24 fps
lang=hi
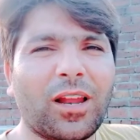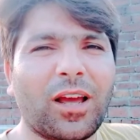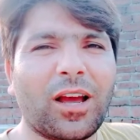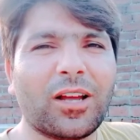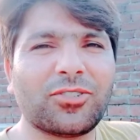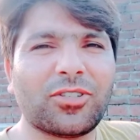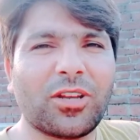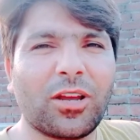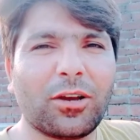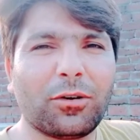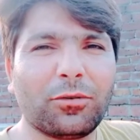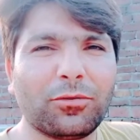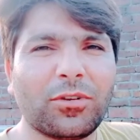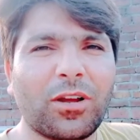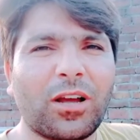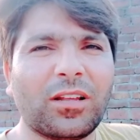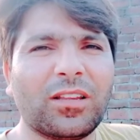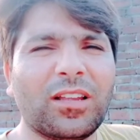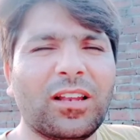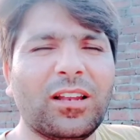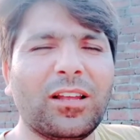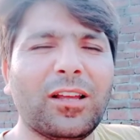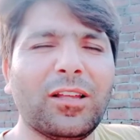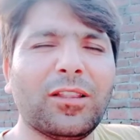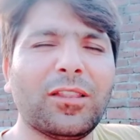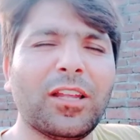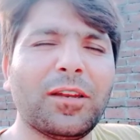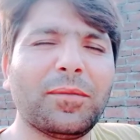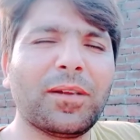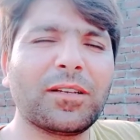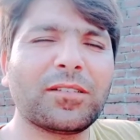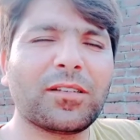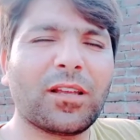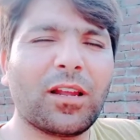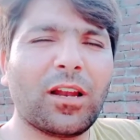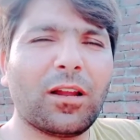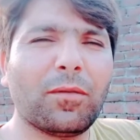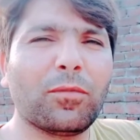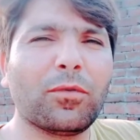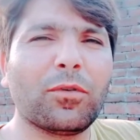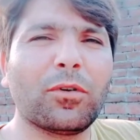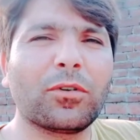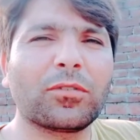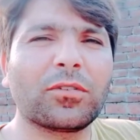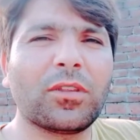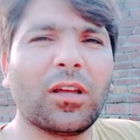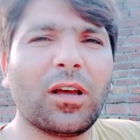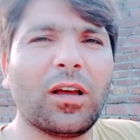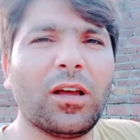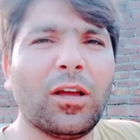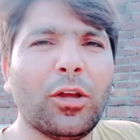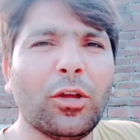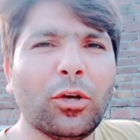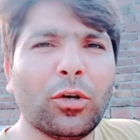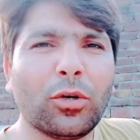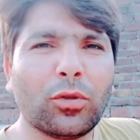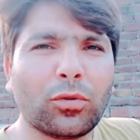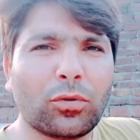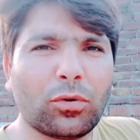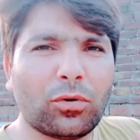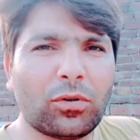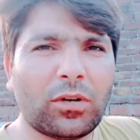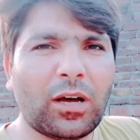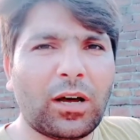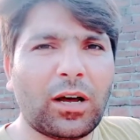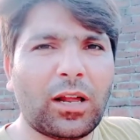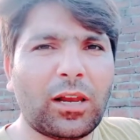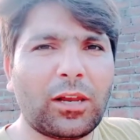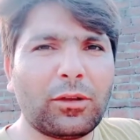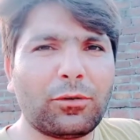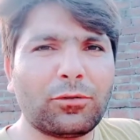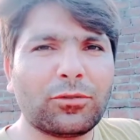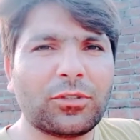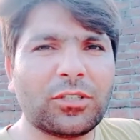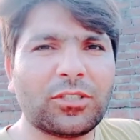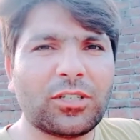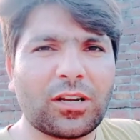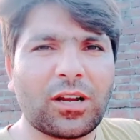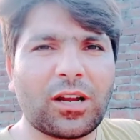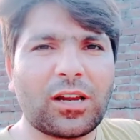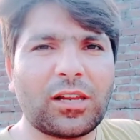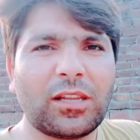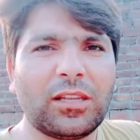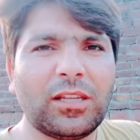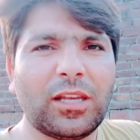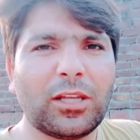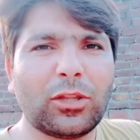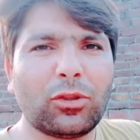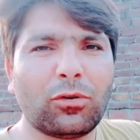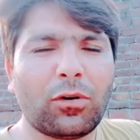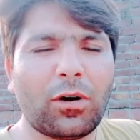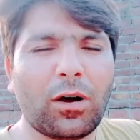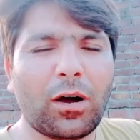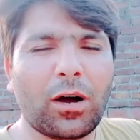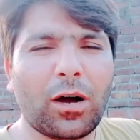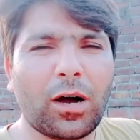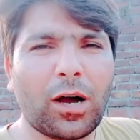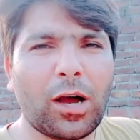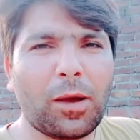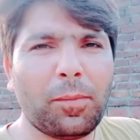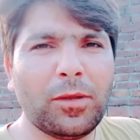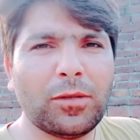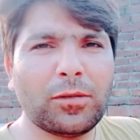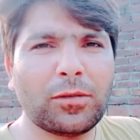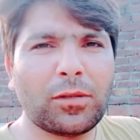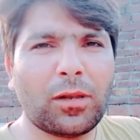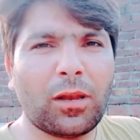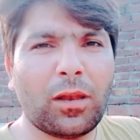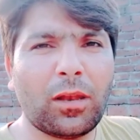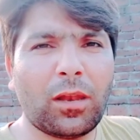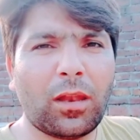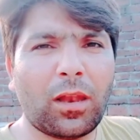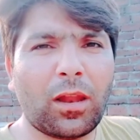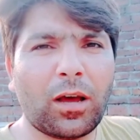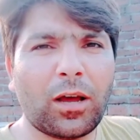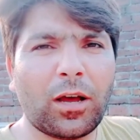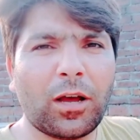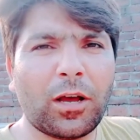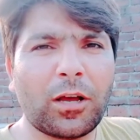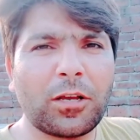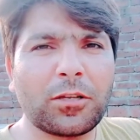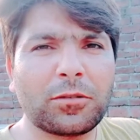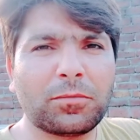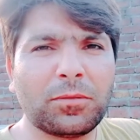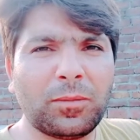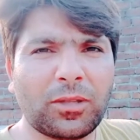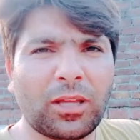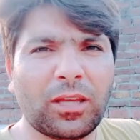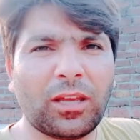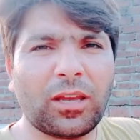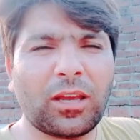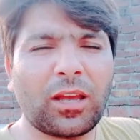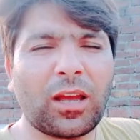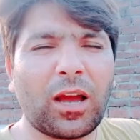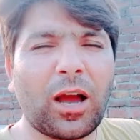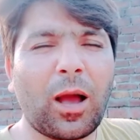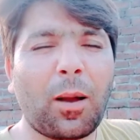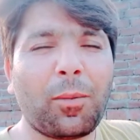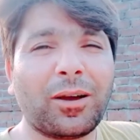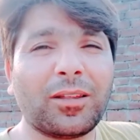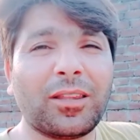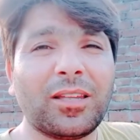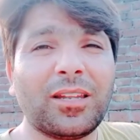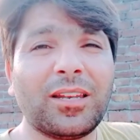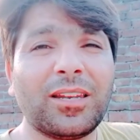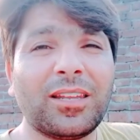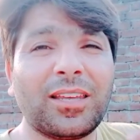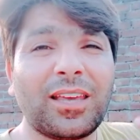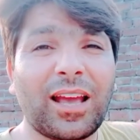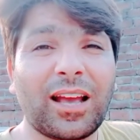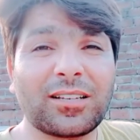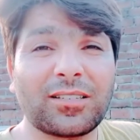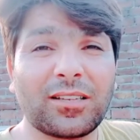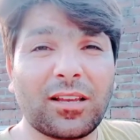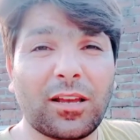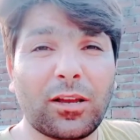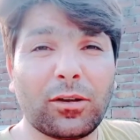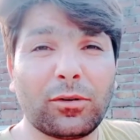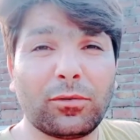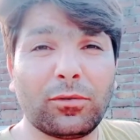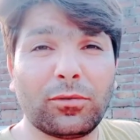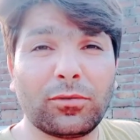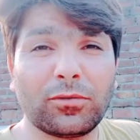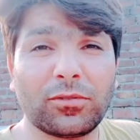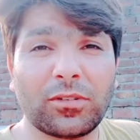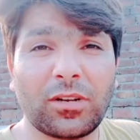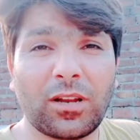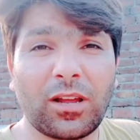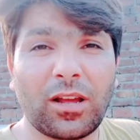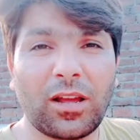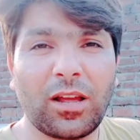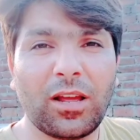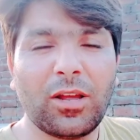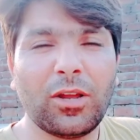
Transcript: अच्छा गुजार दिया लेकिन दिन में सारा बोर था तो डाल ने कुछ अच्छा कर दिया तो आप भी लाजमी बताइएगा आपका दिन कैसा गुजरा